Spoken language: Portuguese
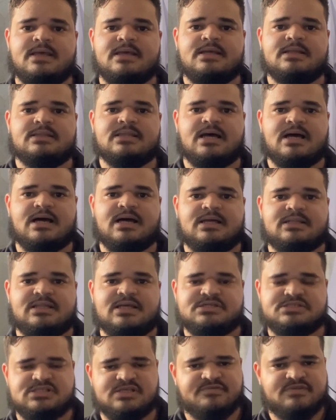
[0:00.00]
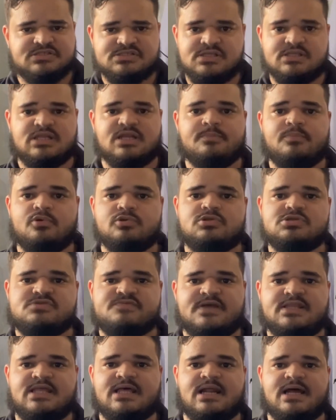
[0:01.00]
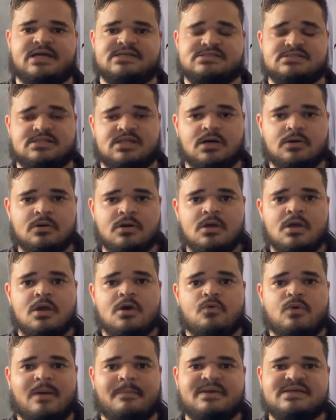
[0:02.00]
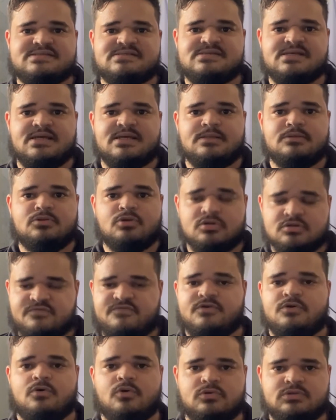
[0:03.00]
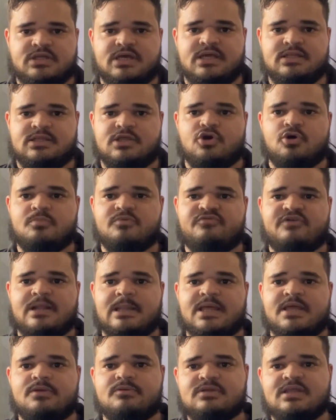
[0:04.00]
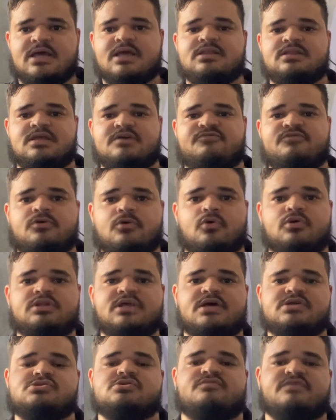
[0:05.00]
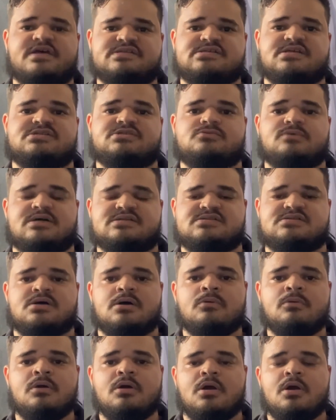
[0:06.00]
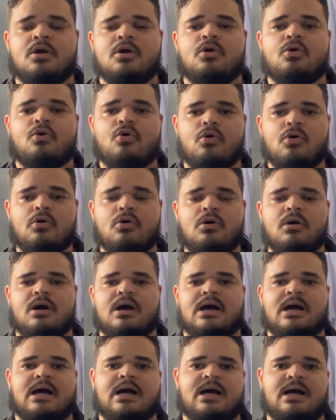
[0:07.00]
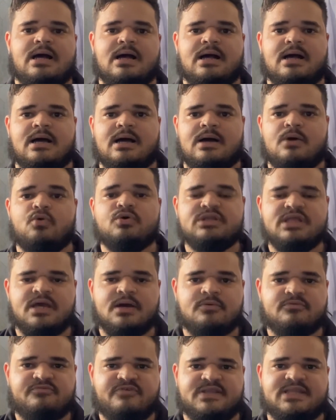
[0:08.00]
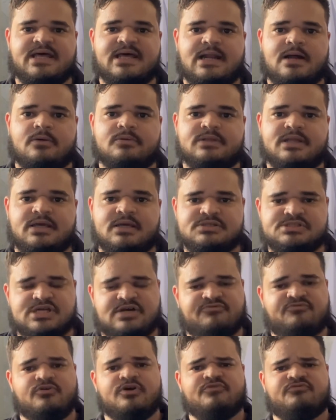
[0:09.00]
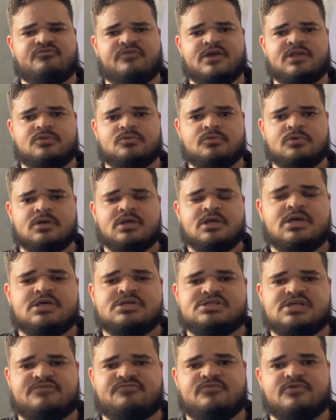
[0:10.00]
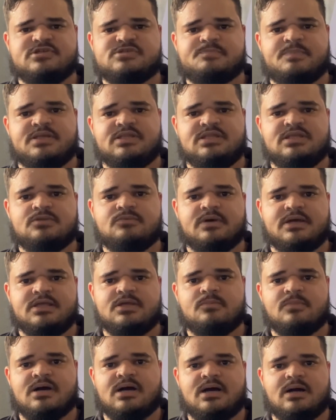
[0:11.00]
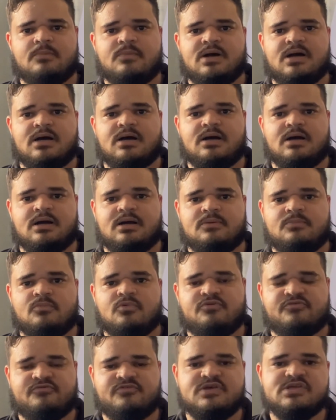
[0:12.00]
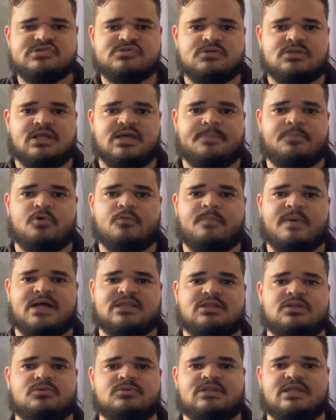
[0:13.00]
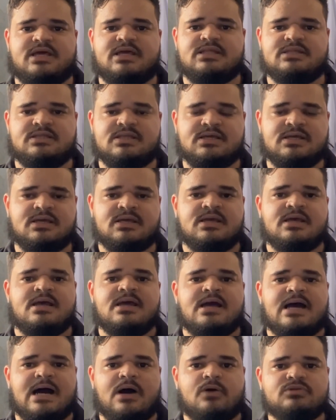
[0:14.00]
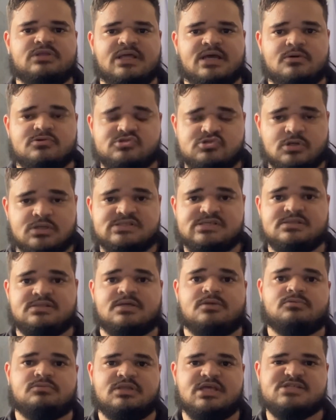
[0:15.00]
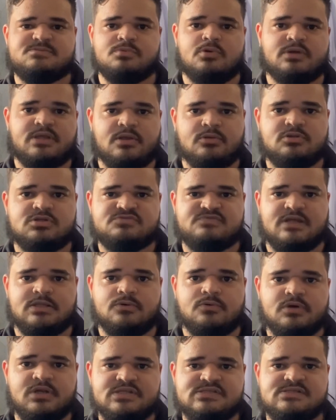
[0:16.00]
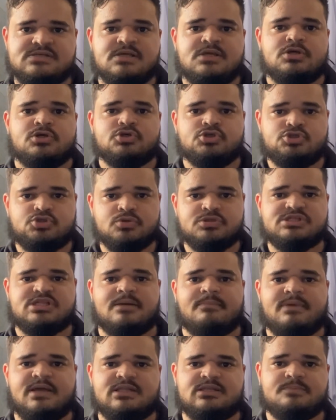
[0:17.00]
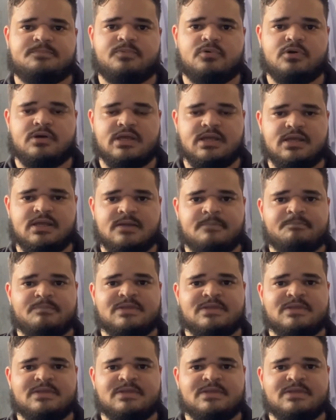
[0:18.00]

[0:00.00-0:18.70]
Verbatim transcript: da, das dívidas de tributos federais. Então, o ABC notificou o TRT, como falei, e o TRT ficou de resolver essa situação com a União Federal, né? Já foi feito, já foi expedido aí uma, uma, um ofício, né, por parte do TRT à União solicitando o desbloqueio dos valores, justamente porque